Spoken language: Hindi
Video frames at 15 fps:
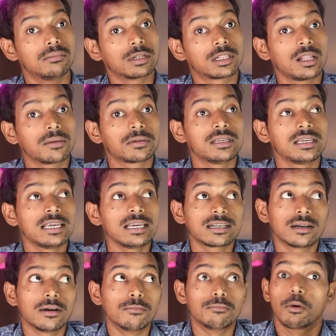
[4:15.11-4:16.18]
मतलब कि
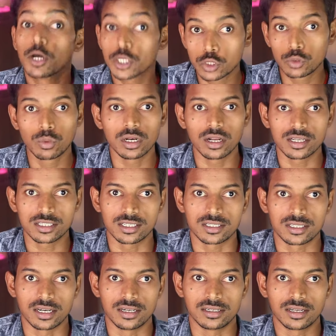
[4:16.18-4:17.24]
एक वर्चुअल
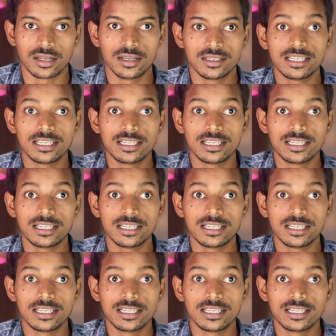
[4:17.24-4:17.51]
असिस्टेंट